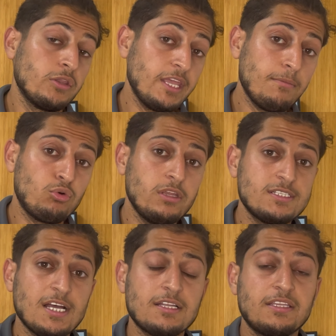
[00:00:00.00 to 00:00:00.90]
Der Bruder
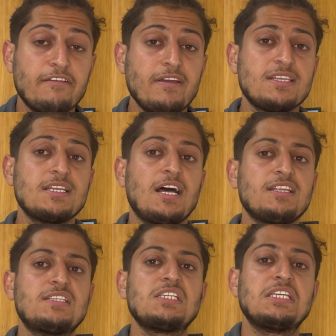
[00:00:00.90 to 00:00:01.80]
sagt, der Wechsel
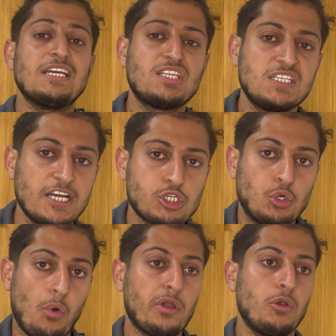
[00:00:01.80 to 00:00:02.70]
hat sich jetzt ja
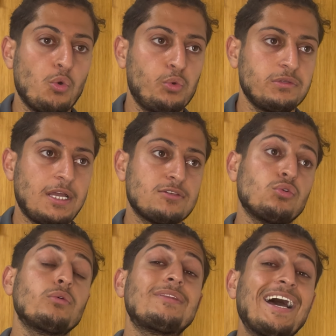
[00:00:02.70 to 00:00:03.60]
schon gelohnt. Also
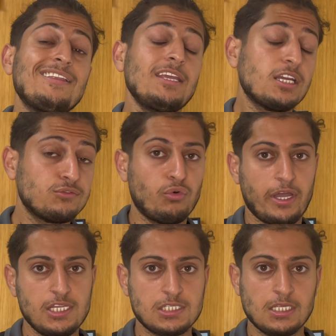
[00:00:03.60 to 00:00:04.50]
der hat irgendwo
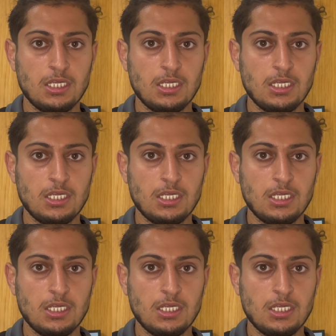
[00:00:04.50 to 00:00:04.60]
recht.